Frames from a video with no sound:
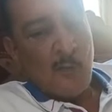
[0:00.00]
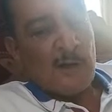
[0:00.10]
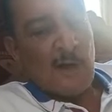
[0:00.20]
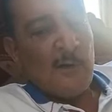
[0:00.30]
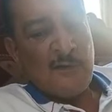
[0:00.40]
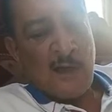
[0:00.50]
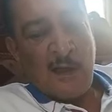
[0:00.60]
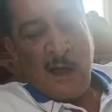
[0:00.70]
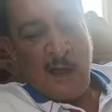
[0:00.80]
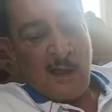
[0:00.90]
وما تعملش
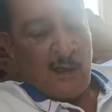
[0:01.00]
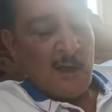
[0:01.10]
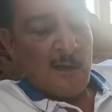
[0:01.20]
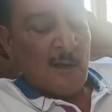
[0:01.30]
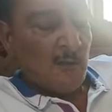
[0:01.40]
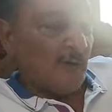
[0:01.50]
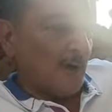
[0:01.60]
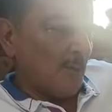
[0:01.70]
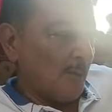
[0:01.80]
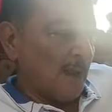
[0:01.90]
اي حاجه
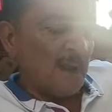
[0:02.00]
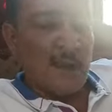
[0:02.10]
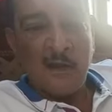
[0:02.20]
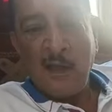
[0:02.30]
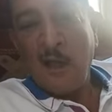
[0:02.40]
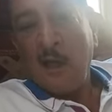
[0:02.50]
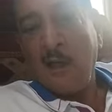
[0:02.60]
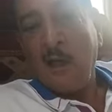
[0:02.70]
تمام ممكن كده